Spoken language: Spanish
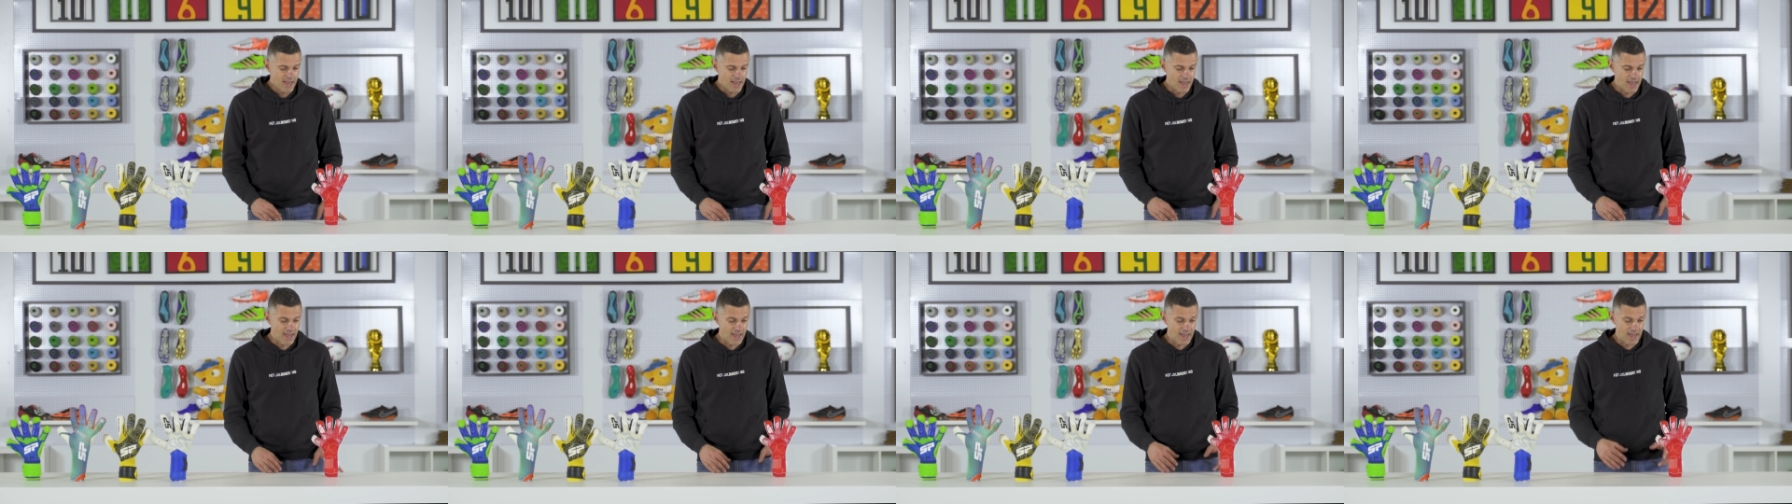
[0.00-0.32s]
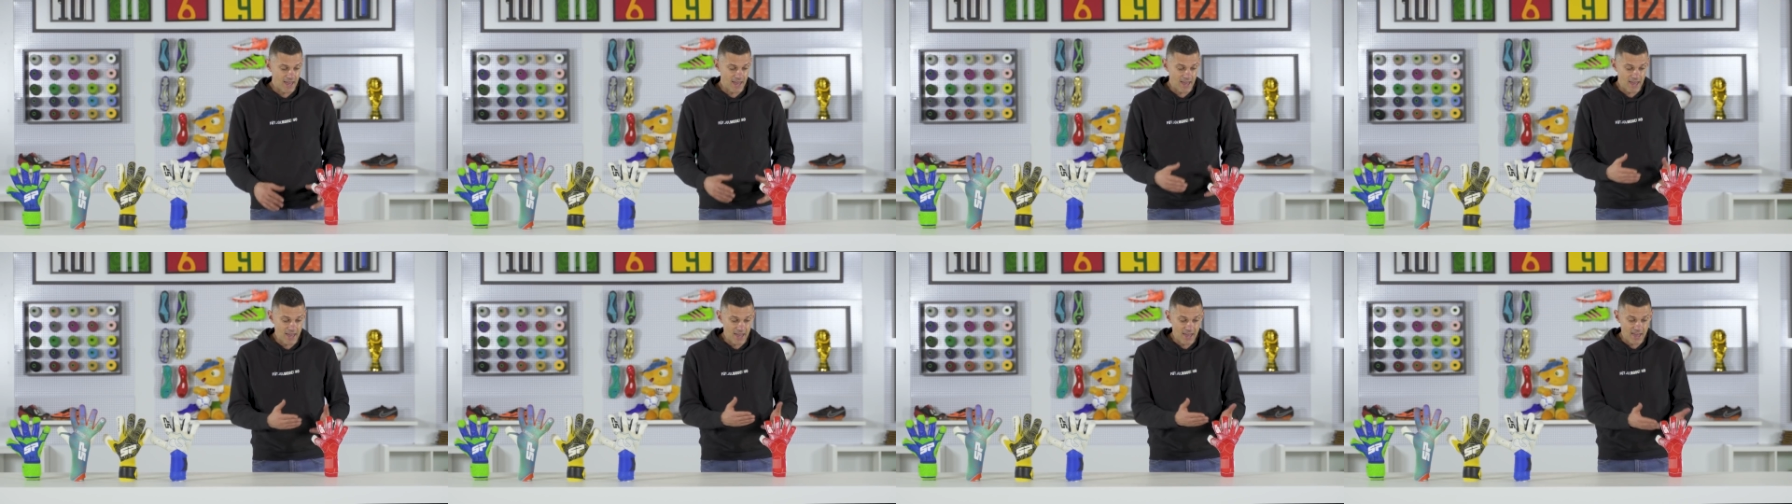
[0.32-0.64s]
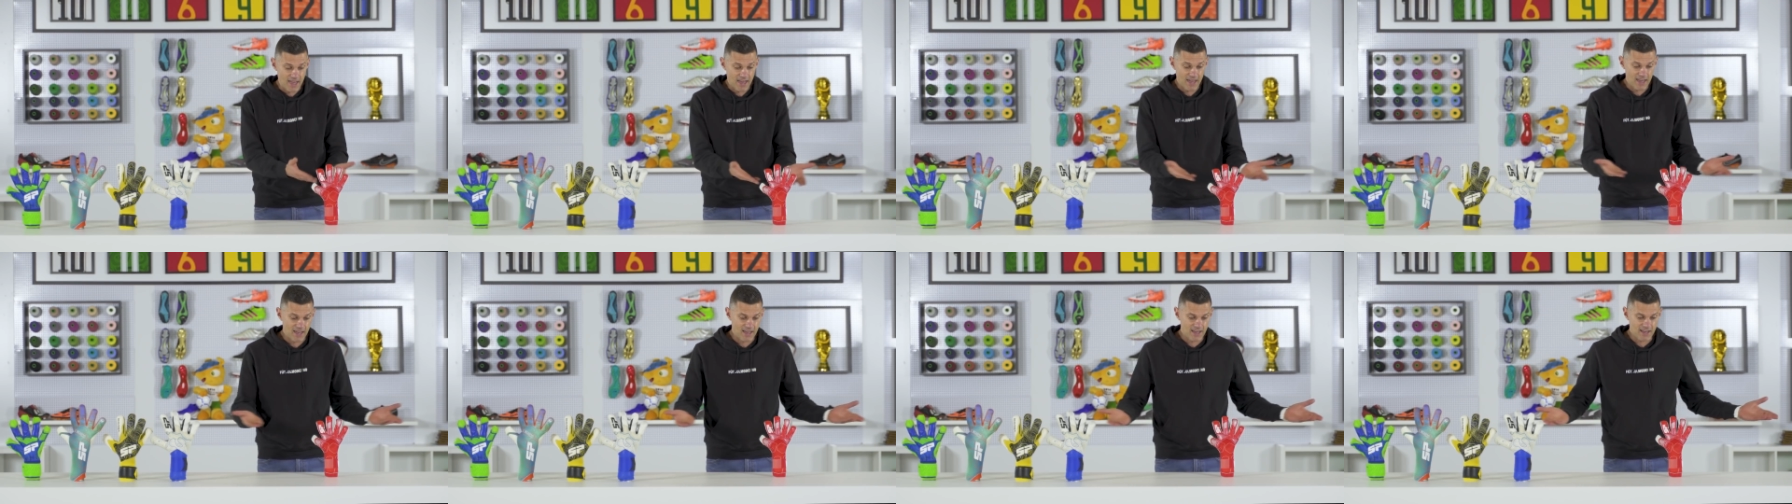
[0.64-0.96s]

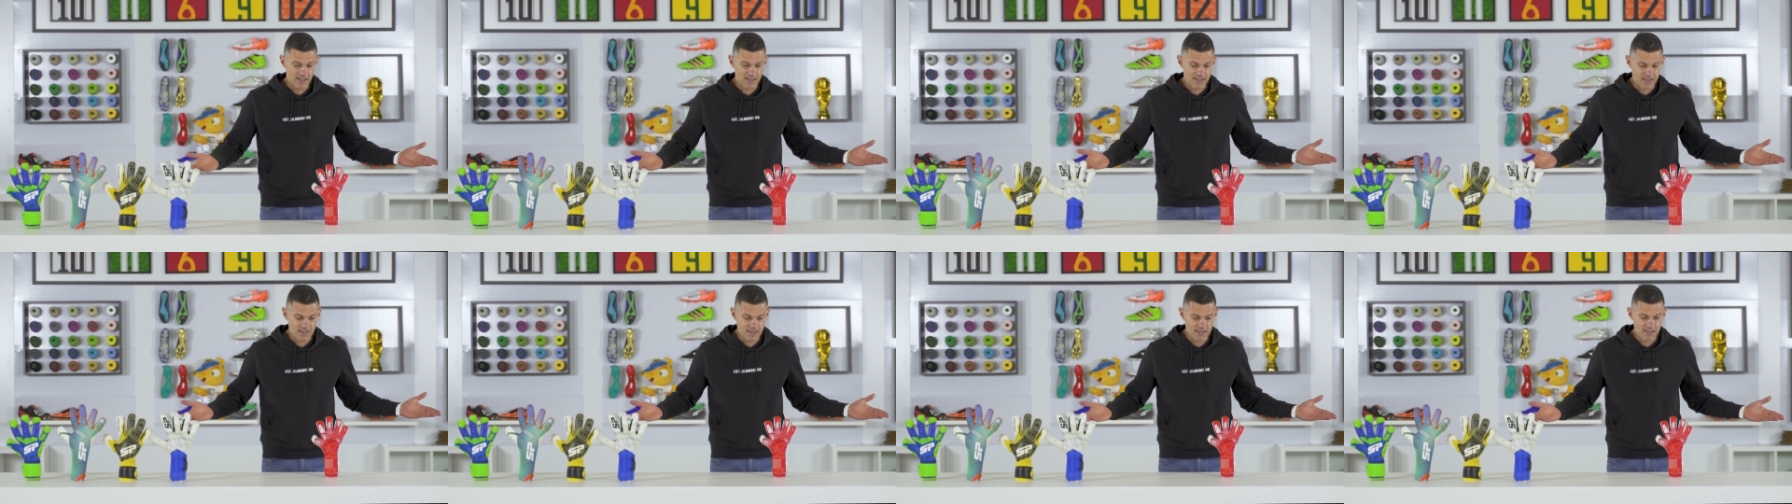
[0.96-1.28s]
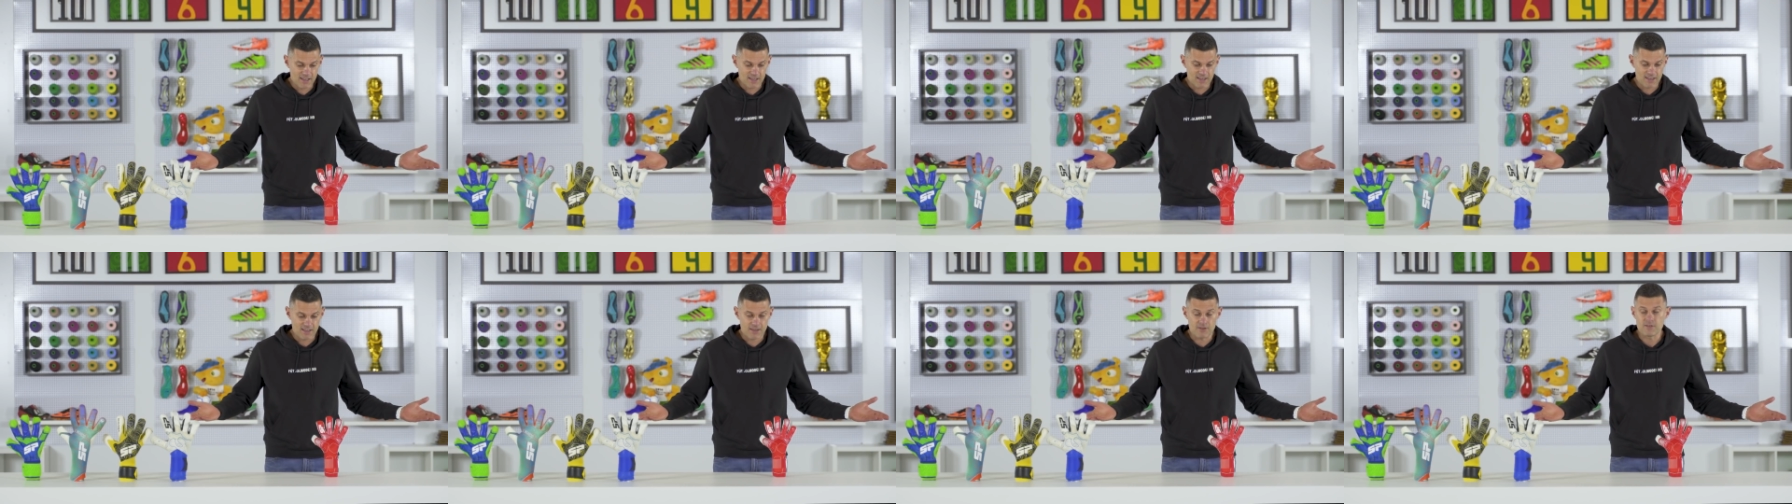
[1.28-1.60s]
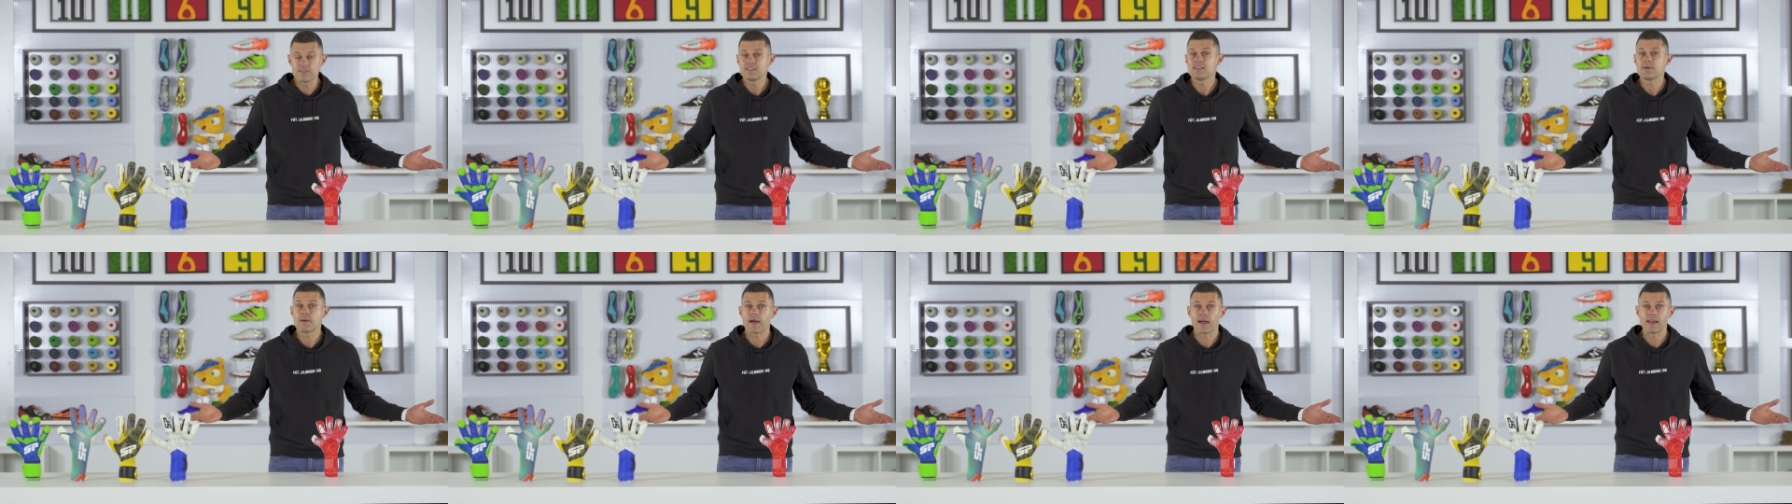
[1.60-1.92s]
eh,
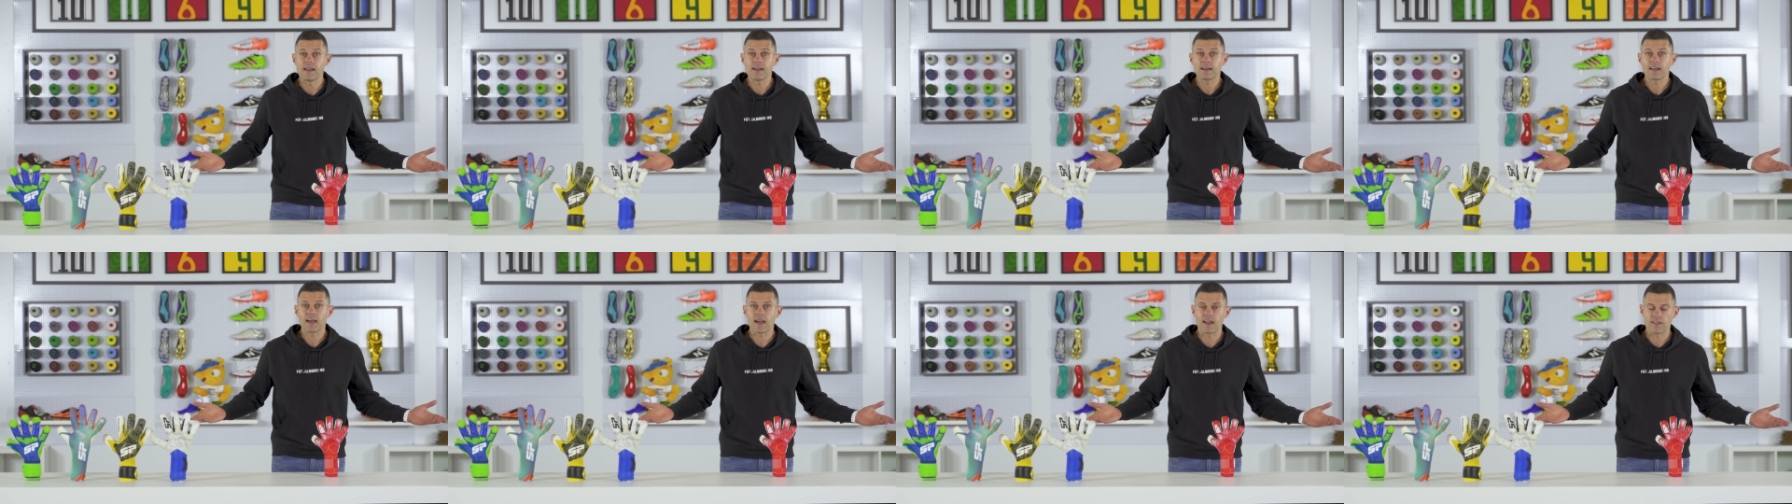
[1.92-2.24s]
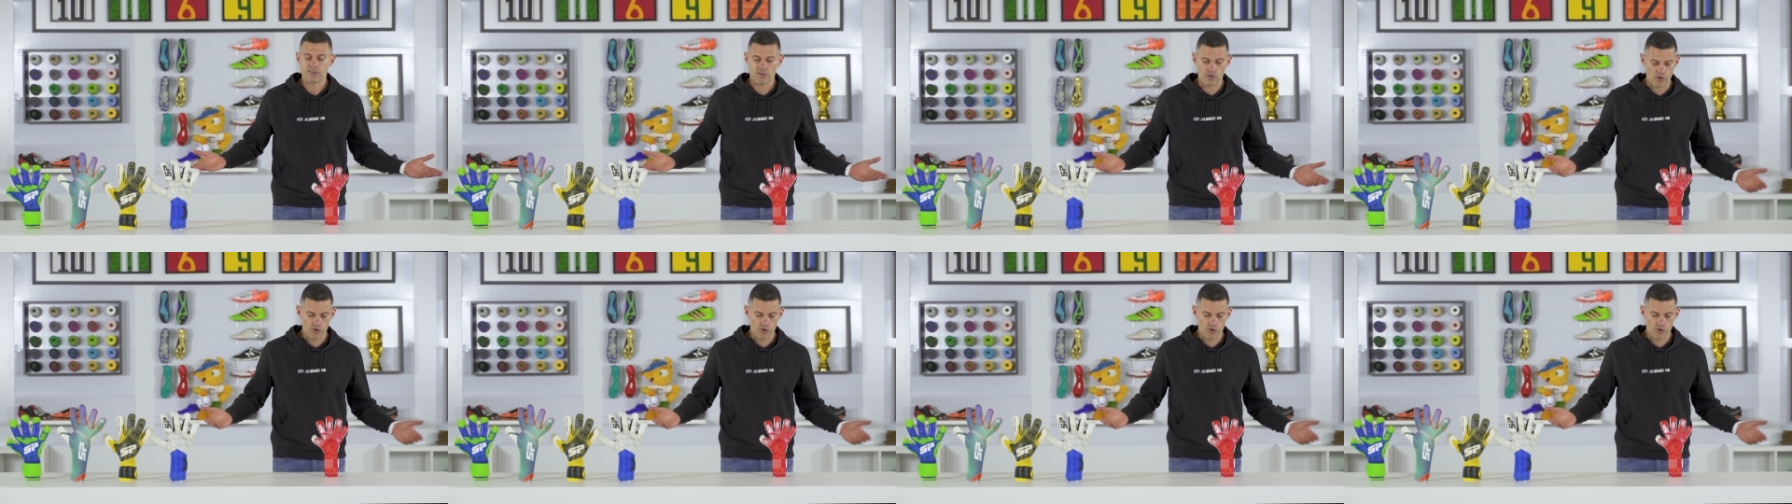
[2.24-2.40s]
llevan el Erhard.